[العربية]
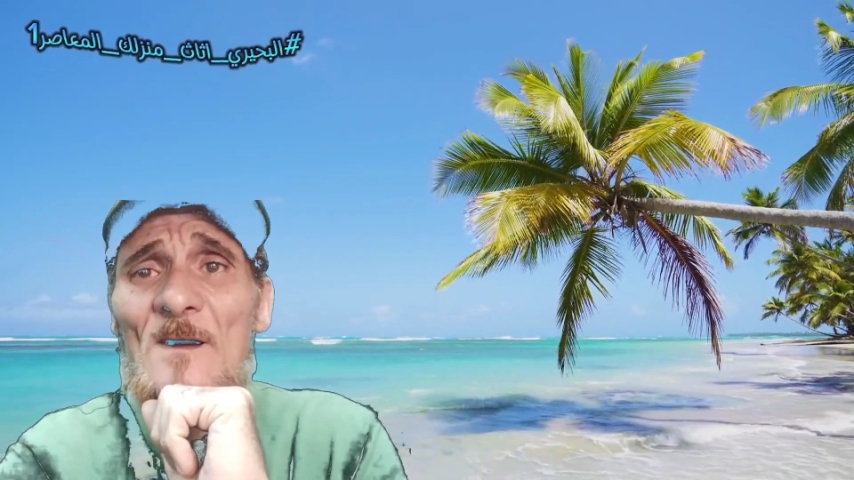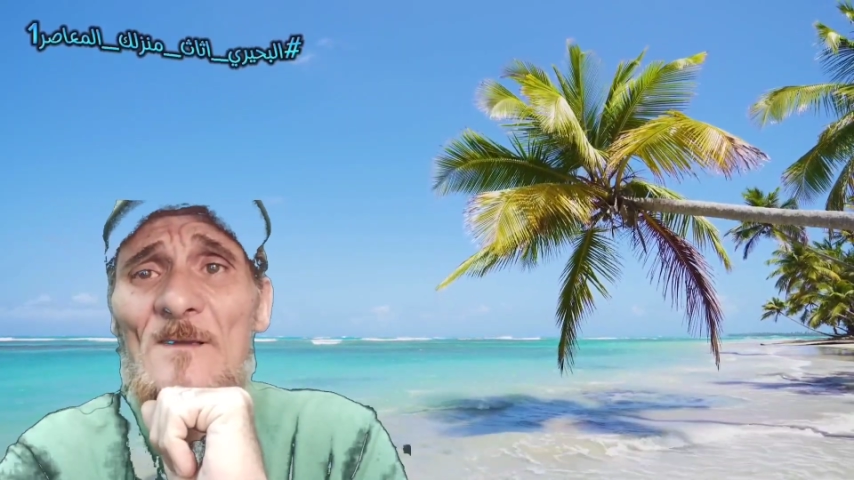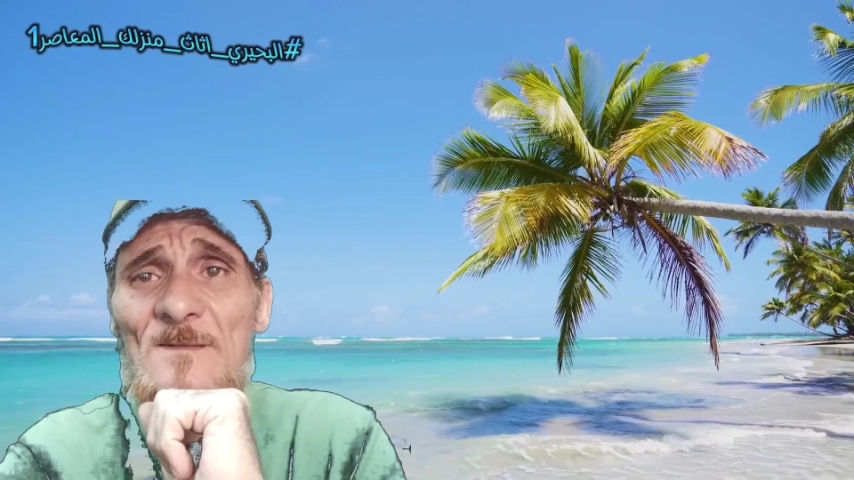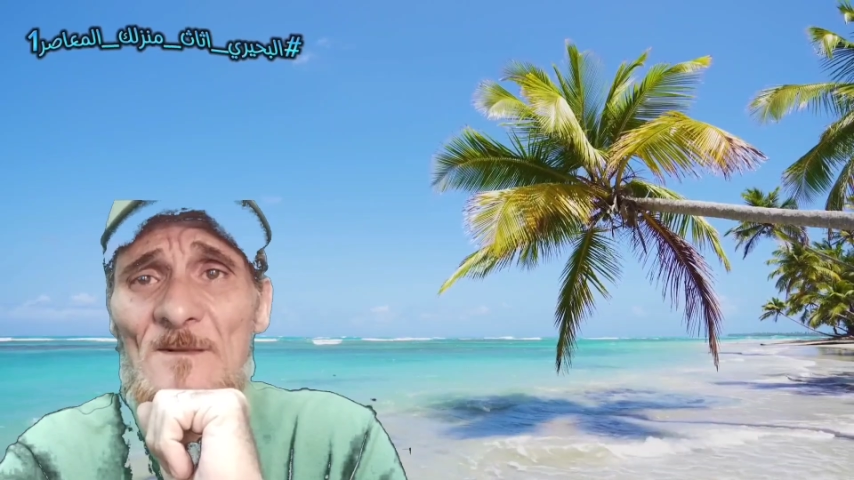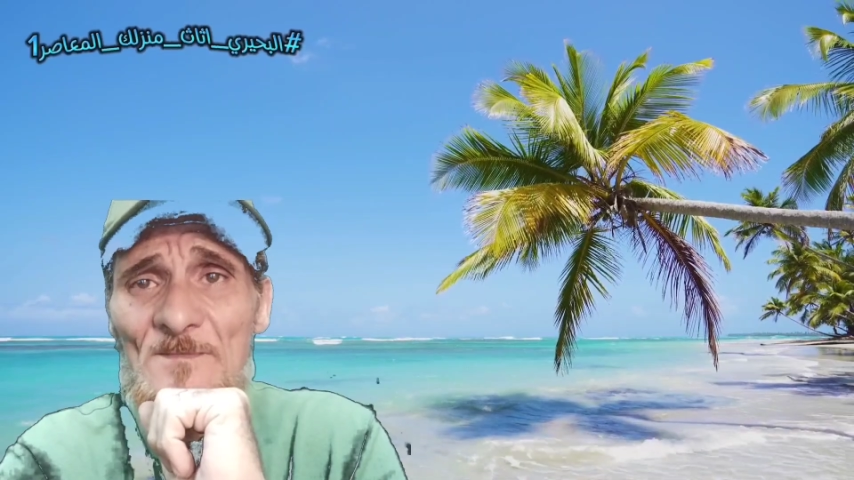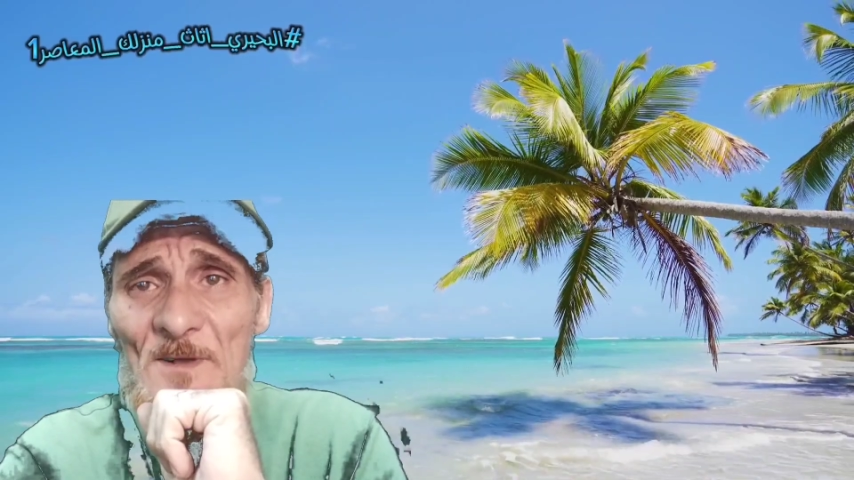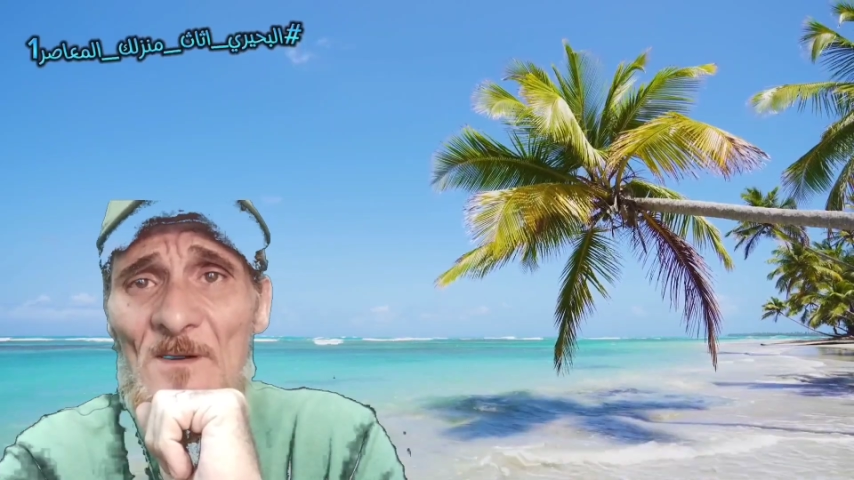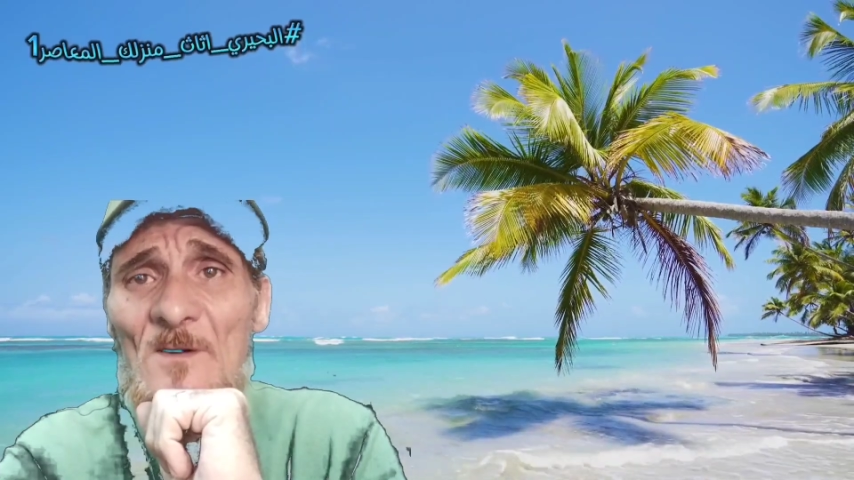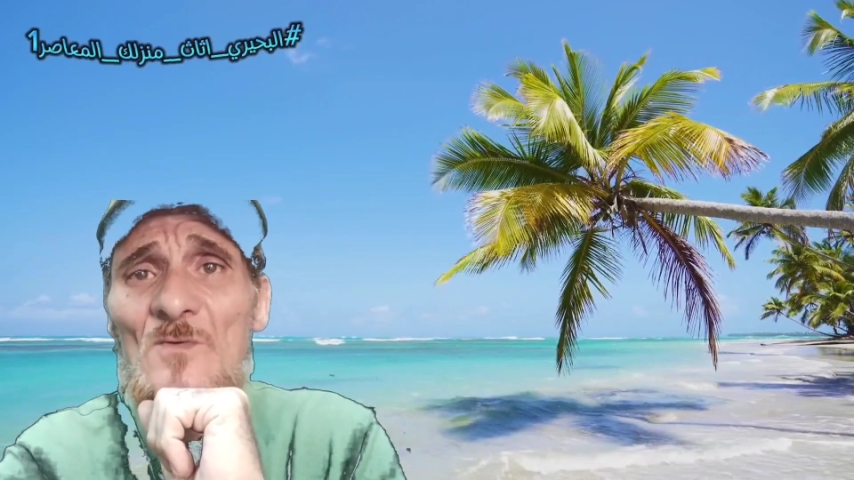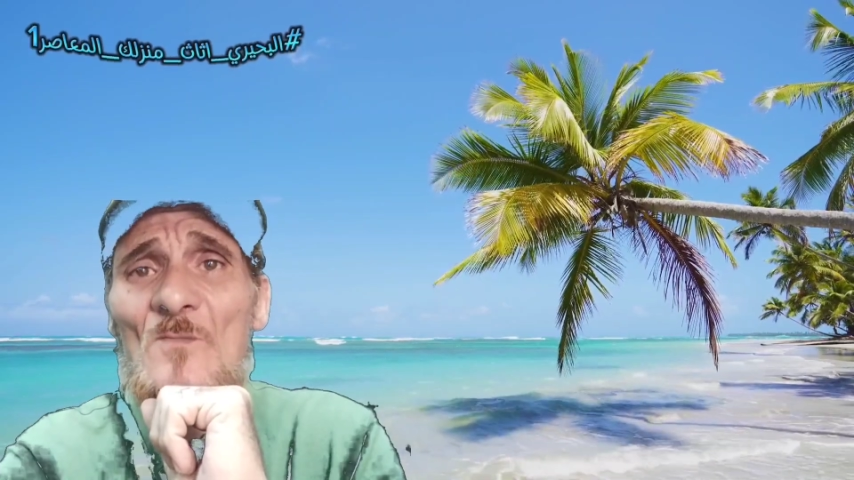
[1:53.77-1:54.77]

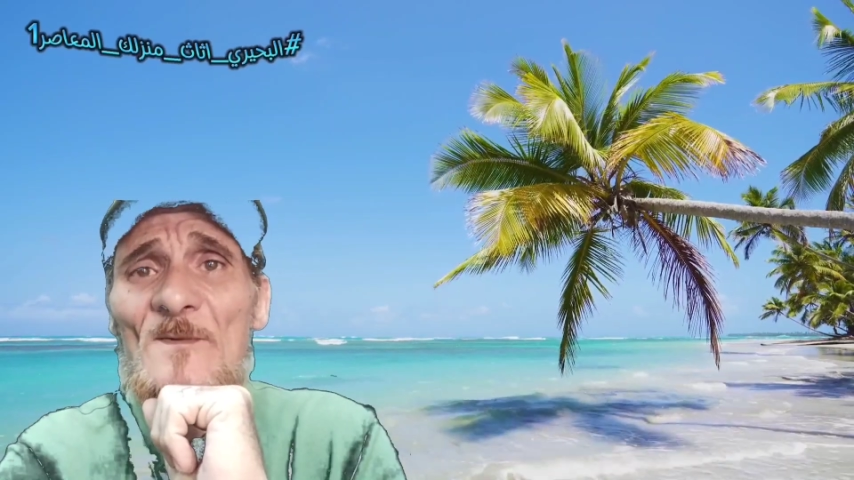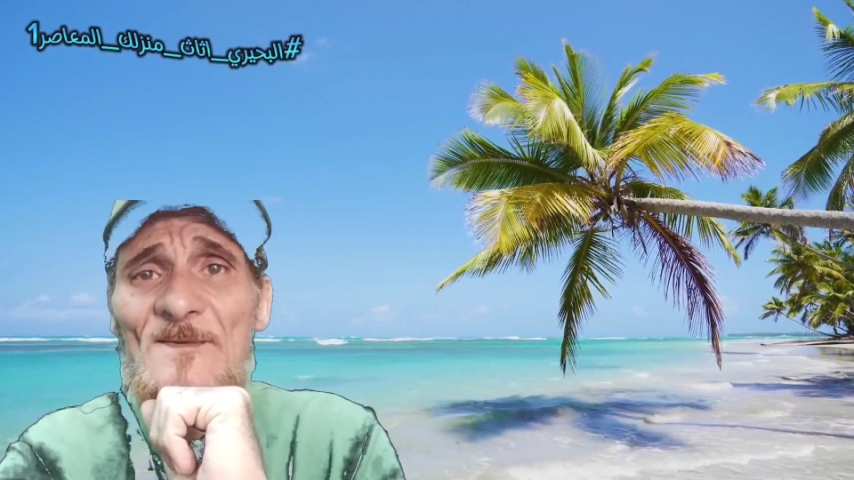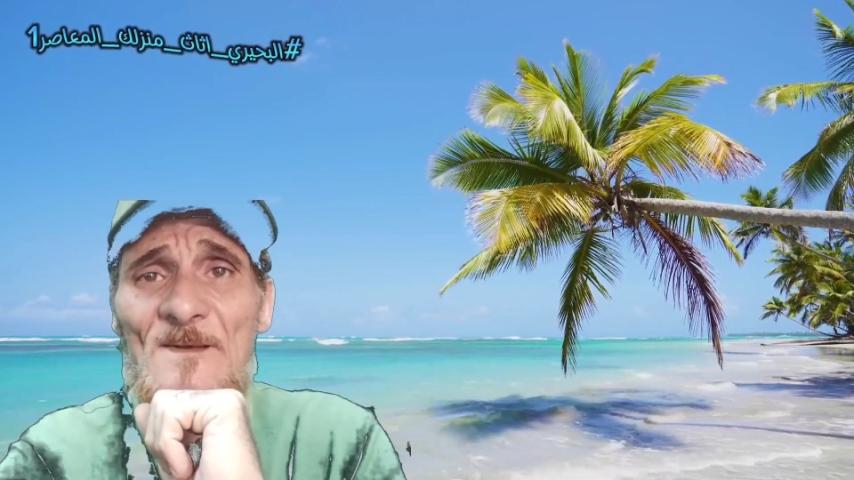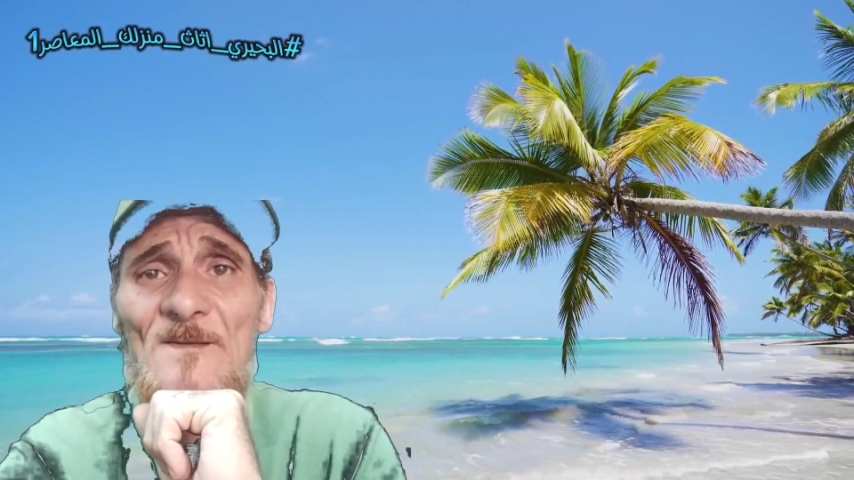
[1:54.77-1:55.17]
التطبيقات ومنصات